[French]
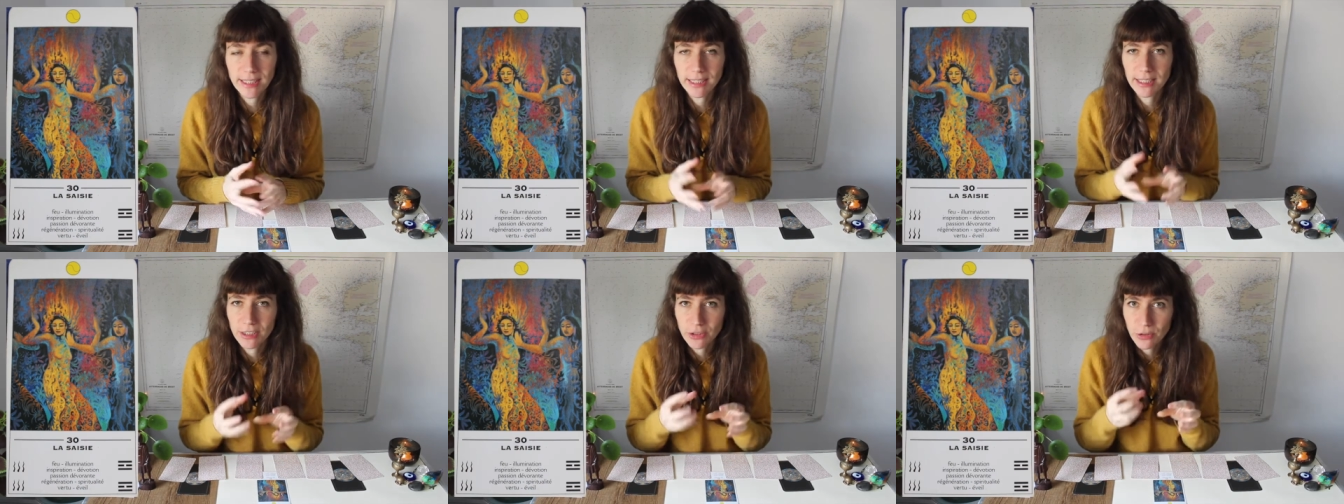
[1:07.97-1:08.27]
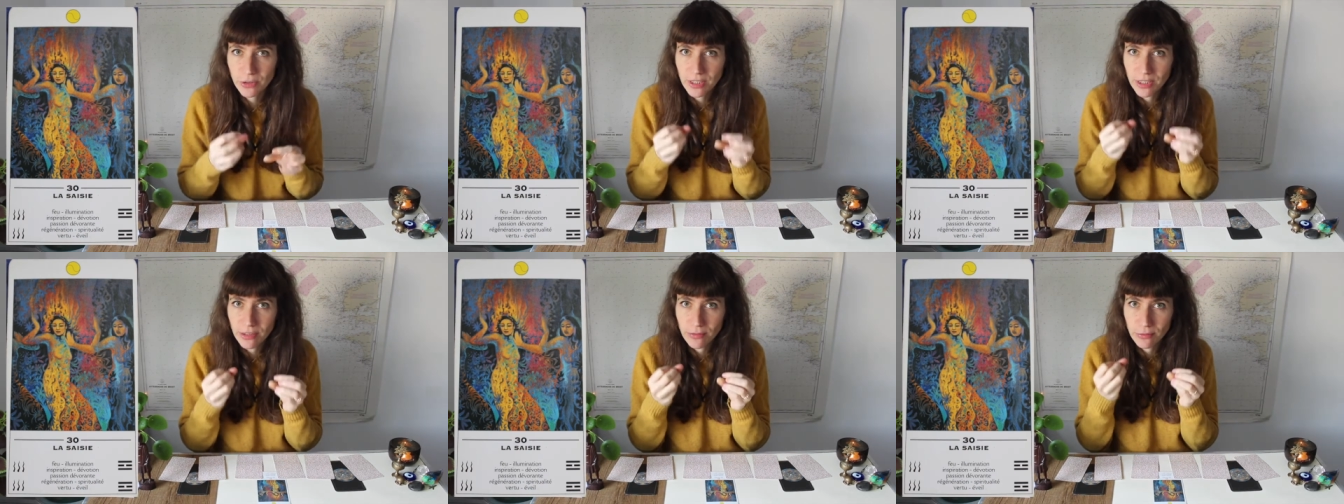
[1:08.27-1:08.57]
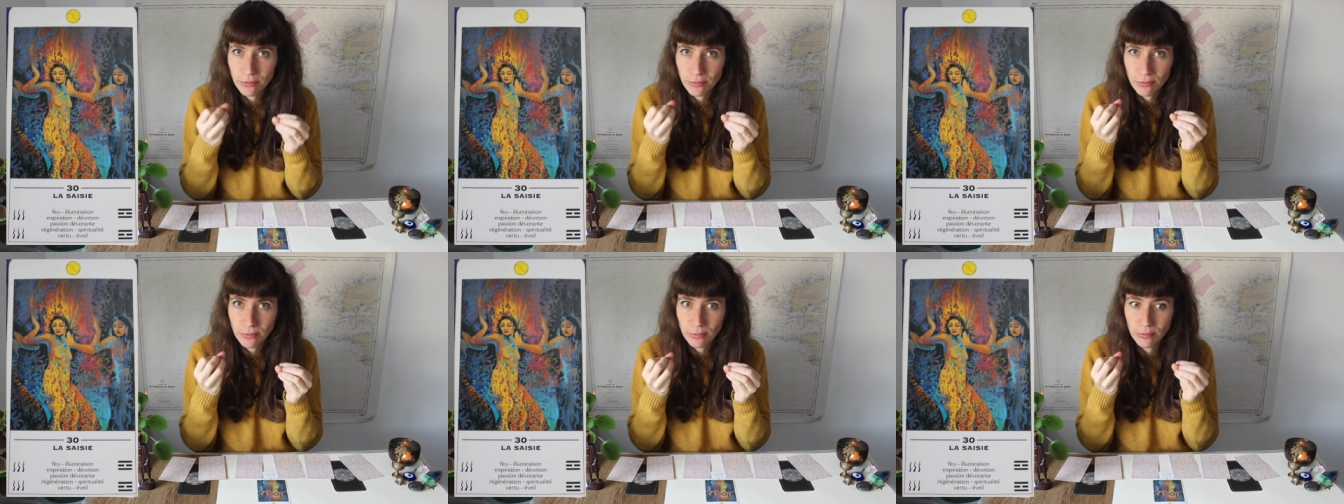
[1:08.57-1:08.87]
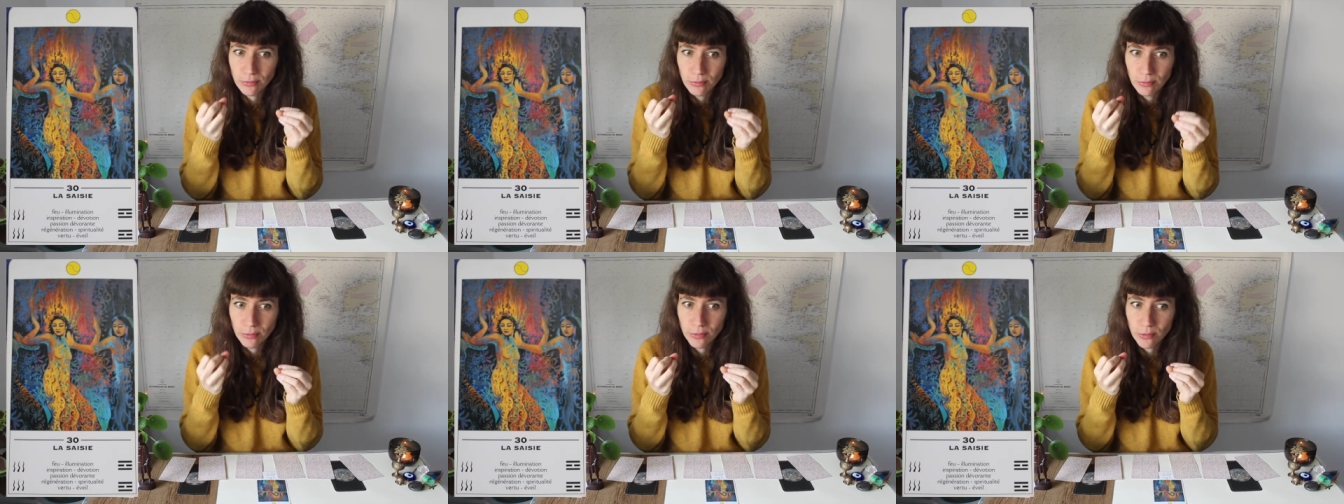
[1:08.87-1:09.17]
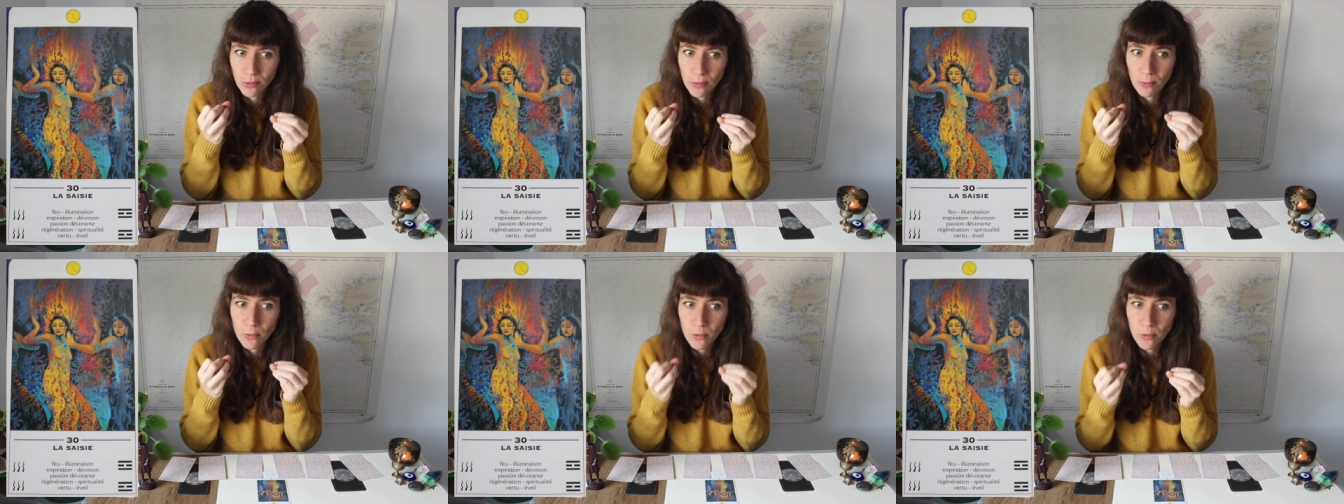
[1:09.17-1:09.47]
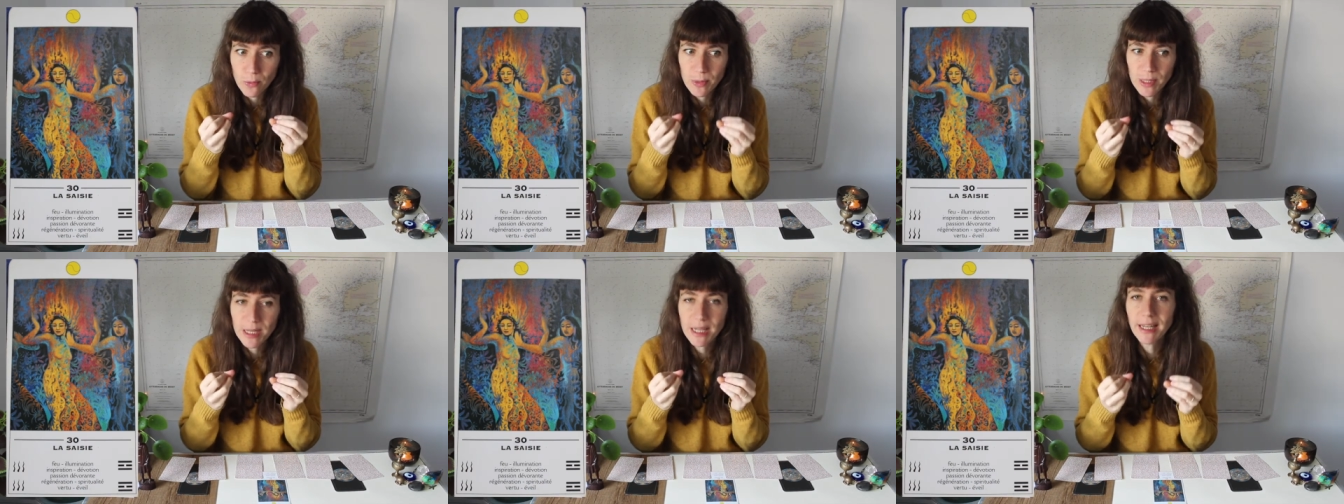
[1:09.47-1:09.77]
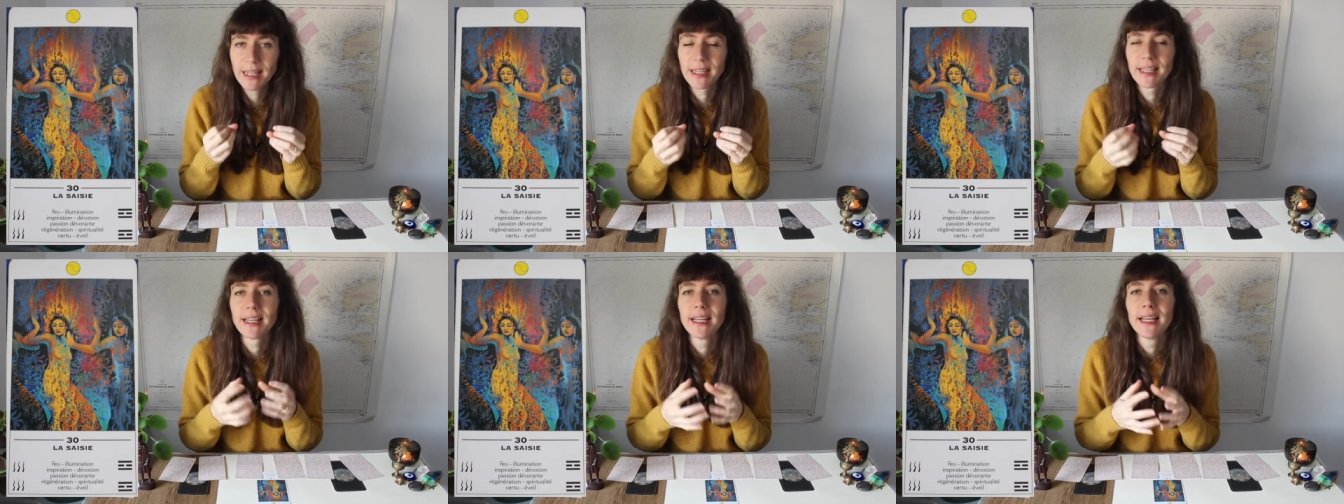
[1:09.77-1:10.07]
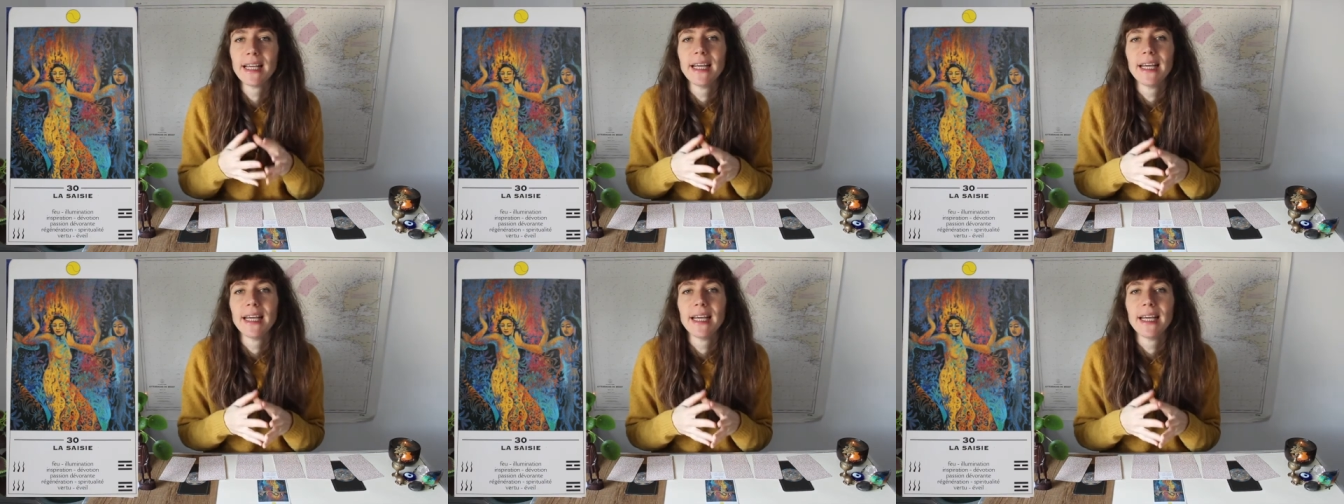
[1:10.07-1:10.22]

il y a quelque chose qui vous obnubile